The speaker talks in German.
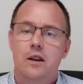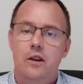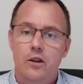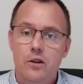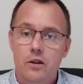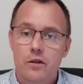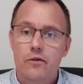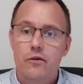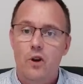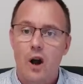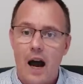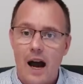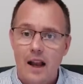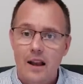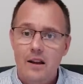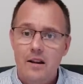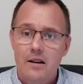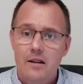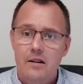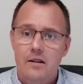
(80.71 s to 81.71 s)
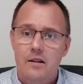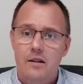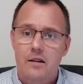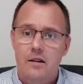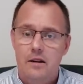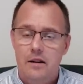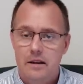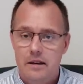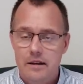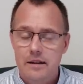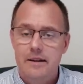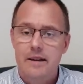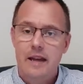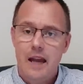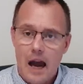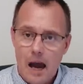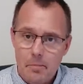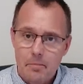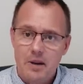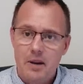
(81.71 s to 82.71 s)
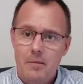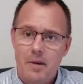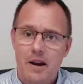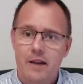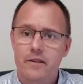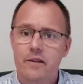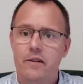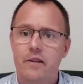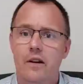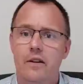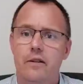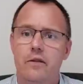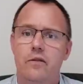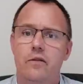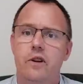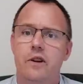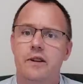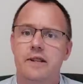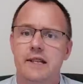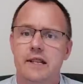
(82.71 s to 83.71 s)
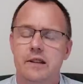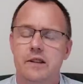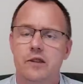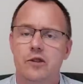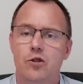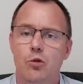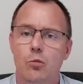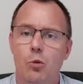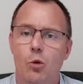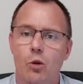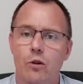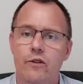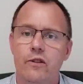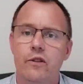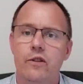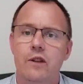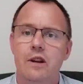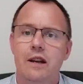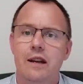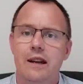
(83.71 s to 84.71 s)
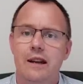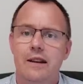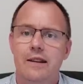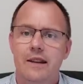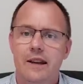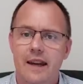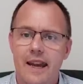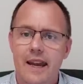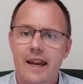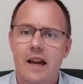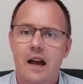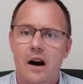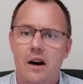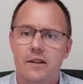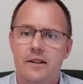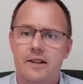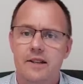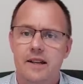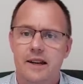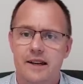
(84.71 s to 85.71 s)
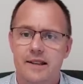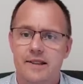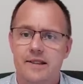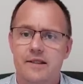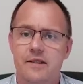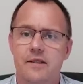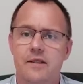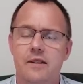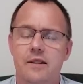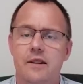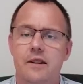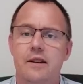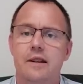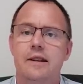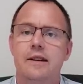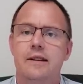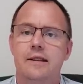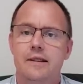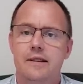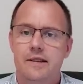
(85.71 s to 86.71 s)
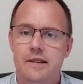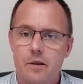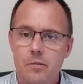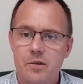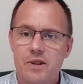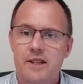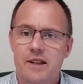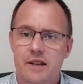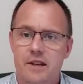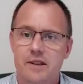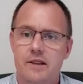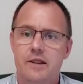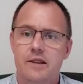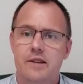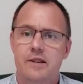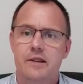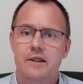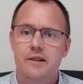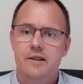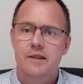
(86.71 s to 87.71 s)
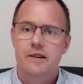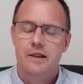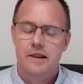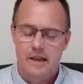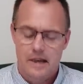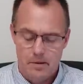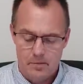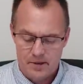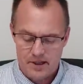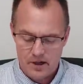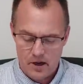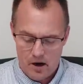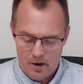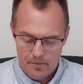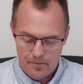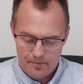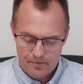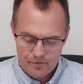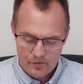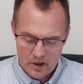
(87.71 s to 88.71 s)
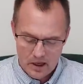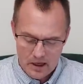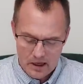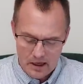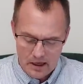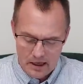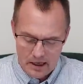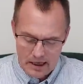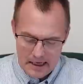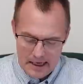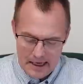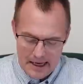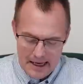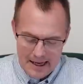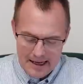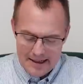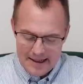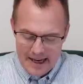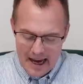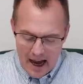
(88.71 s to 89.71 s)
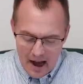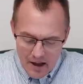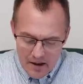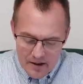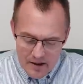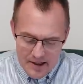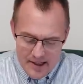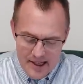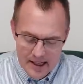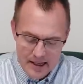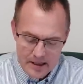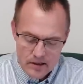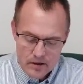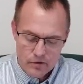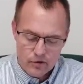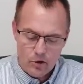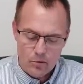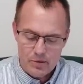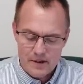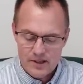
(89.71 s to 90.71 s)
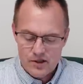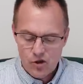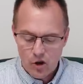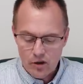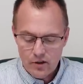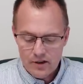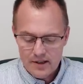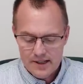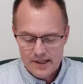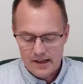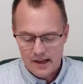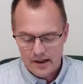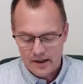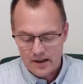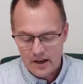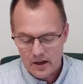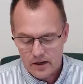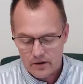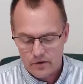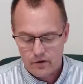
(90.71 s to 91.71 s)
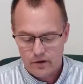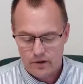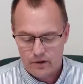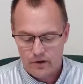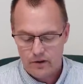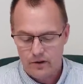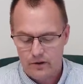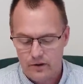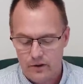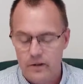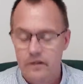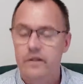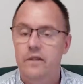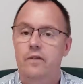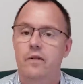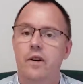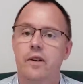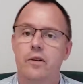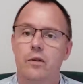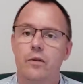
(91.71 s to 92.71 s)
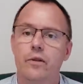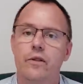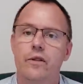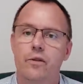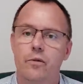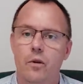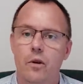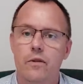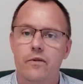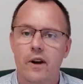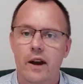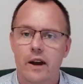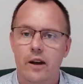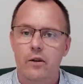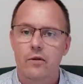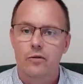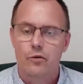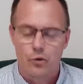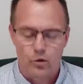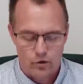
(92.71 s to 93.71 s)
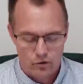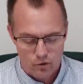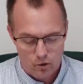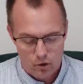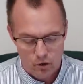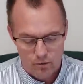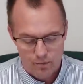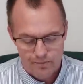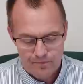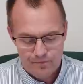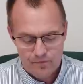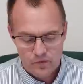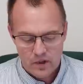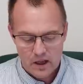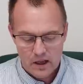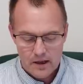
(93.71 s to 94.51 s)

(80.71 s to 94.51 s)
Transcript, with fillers: gilt für alle, die ab dem 01.01.64 geboren sind, die Regelaltersgrenze 67. Lebensjahr. Die Altersrente für besonders langjährig Versicherte ist 2012 eingeführt worden.